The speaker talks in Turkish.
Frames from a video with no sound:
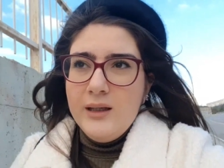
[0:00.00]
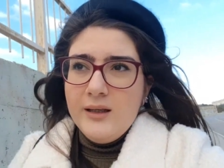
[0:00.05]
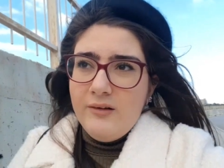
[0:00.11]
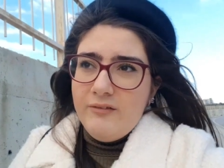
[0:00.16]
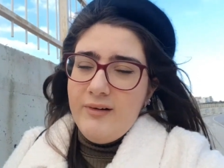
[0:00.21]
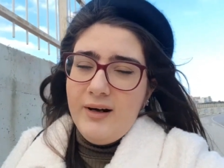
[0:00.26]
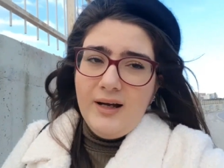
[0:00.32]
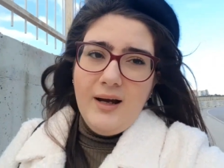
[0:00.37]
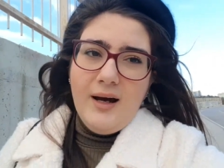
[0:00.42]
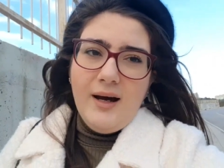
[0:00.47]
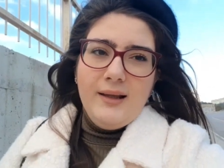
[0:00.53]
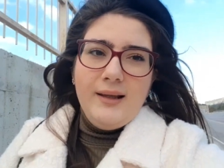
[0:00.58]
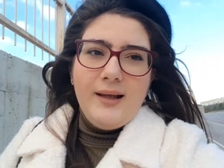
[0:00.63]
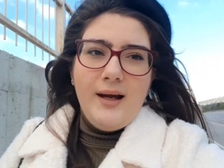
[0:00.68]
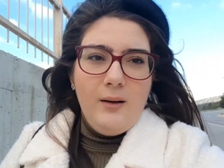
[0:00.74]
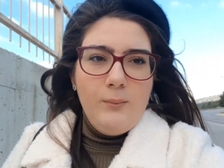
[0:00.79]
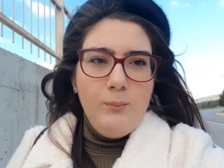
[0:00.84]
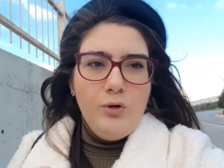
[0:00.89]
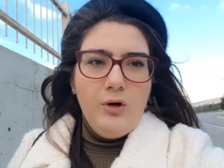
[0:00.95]

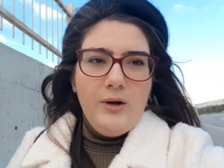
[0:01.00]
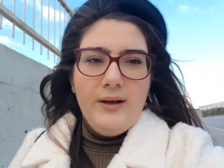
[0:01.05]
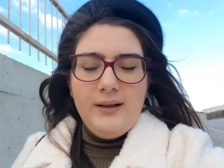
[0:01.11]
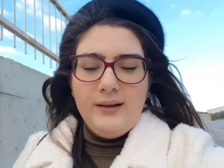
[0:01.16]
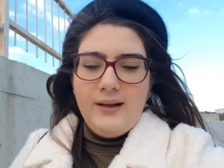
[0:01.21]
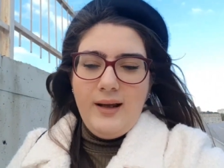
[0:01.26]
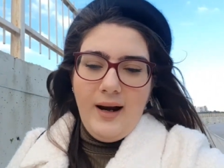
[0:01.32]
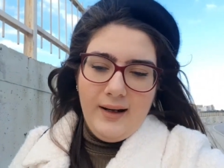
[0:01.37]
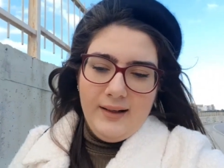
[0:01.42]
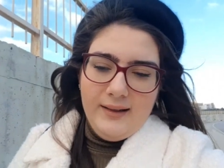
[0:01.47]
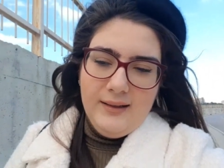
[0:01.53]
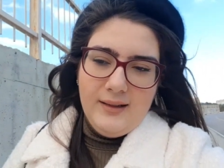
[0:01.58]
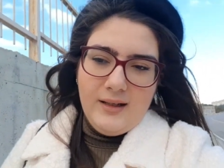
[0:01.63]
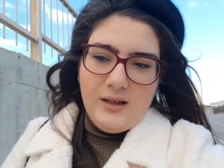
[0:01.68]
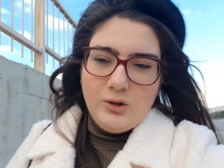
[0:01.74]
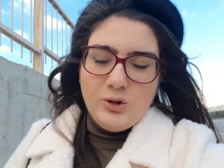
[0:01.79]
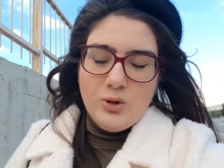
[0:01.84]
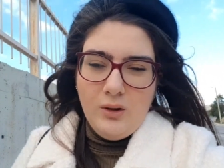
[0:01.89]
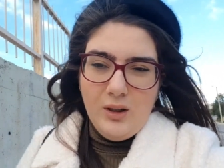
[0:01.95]
Vakalar bu aralar
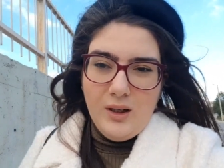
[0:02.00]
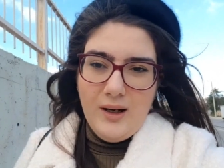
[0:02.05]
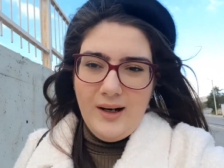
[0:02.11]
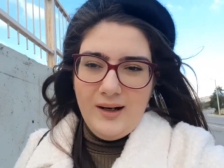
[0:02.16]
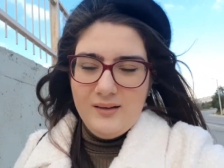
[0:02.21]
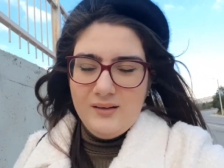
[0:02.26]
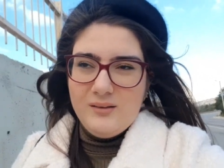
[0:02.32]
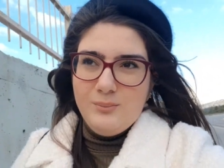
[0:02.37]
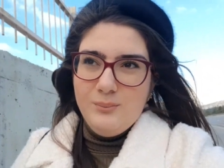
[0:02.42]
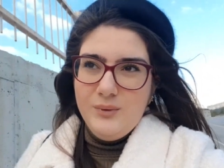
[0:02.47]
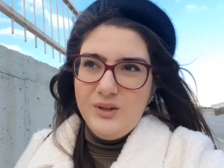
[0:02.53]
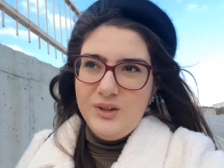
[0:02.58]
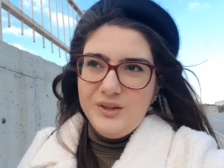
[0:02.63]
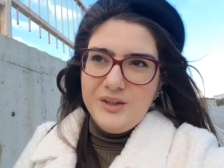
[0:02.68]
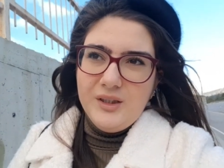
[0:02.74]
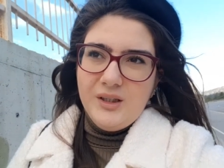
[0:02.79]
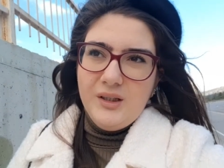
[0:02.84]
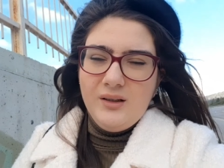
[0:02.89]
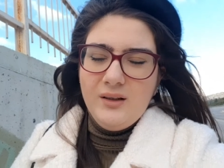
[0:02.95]
yine çok
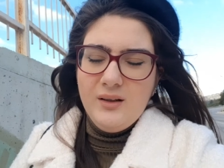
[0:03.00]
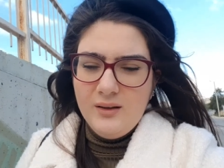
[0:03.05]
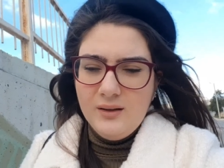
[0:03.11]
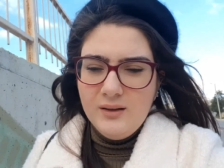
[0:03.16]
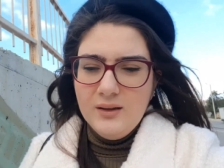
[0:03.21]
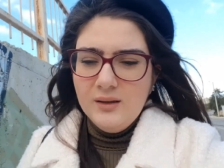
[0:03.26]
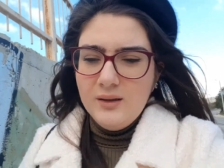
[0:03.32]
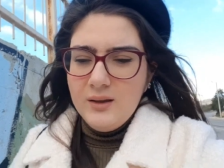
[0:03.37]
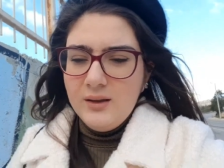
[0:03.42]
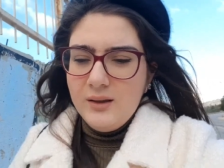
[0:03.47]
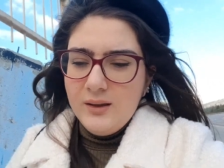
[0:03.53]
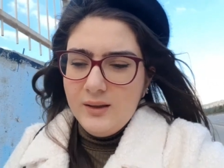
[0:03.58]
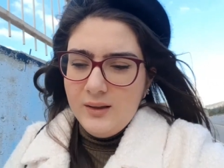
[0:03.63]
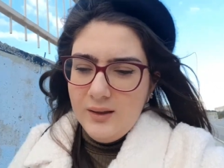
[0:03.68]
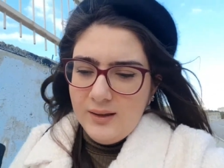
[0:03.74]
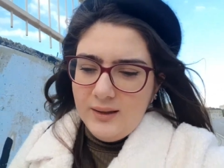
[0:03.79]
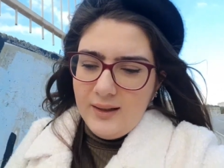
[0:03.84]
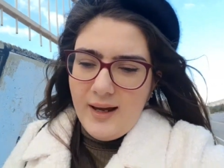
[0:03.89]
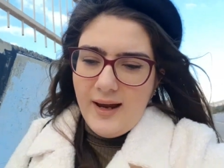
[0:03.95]
artmış.
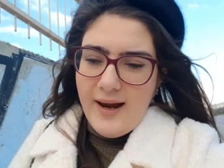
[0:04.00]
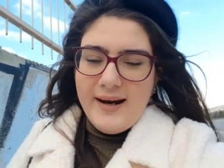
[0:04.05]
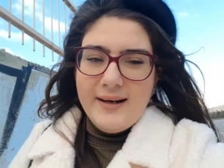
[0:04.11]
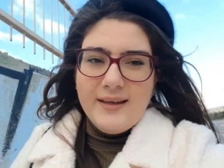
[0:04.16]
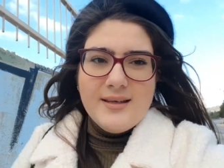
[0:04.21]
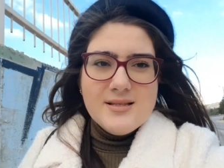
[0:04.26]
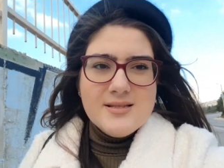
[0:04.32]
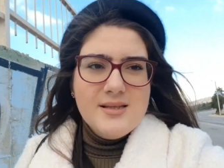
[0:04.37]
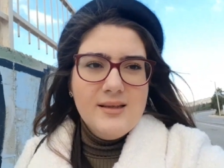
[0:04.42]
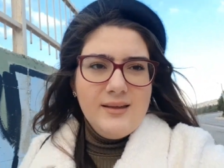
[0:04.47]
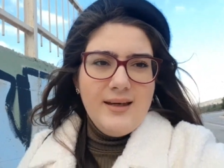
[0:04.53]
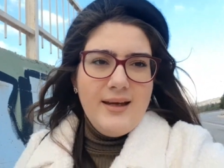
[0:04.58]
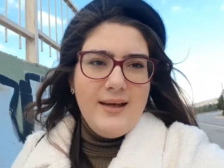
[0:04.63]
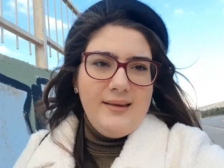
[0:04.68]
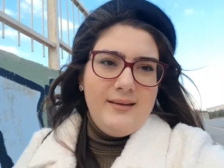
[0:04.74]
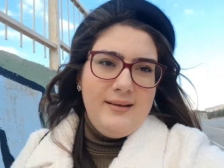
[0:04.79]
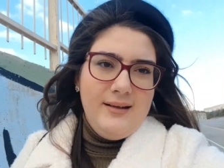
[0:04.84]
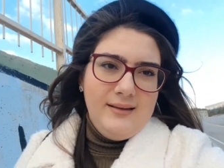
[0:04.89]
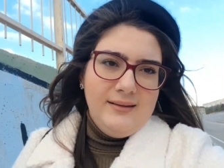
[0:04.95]
Herkesin
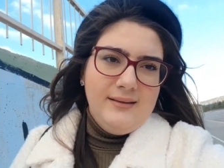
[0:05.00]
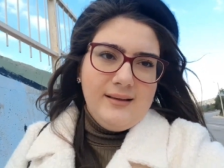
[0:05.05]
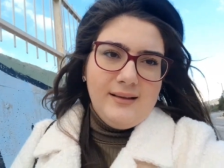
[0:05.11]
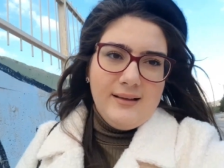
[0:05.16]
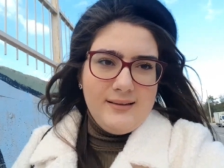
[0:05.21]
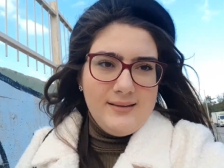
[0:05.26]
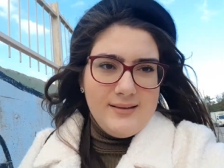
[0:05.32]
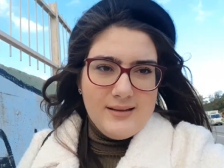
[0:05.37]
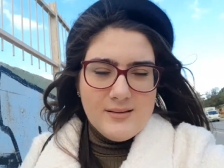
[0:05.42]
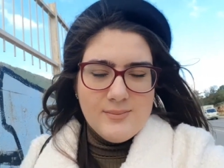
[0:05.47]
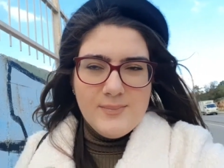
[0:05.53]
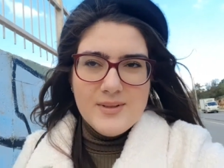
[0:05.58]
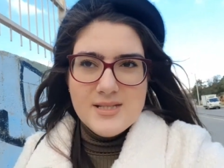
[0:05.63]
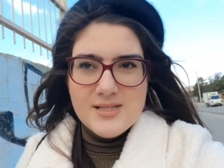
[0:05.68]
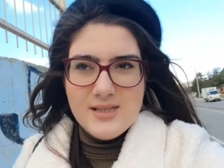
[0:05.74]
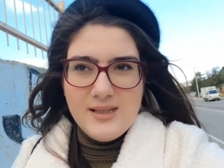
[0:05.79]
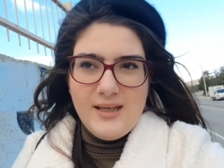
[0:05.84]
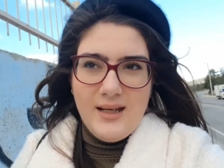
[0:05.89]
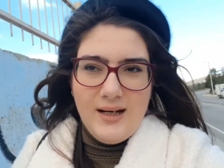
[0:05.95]
kendine dikkat
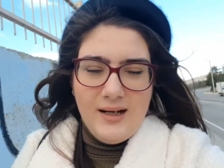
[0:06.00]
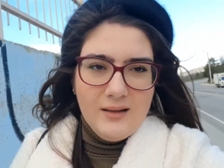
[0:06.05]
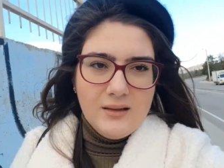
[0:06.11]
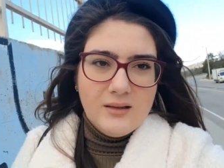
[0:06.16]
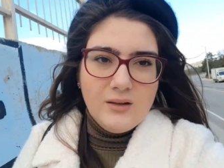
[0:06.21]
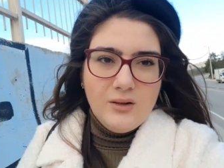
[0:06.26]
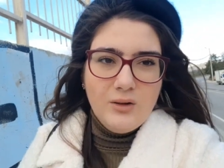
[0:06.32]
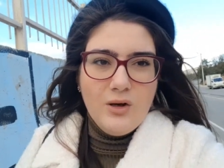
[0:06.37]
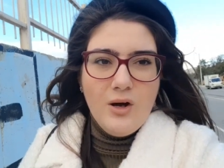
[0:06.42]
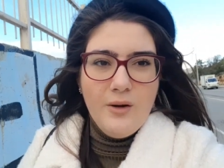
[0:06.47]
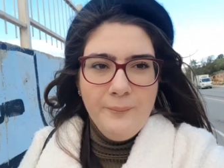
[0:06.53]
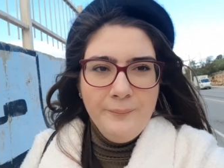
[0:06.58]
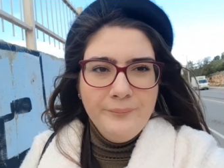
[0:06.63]
etmesi gerekiyor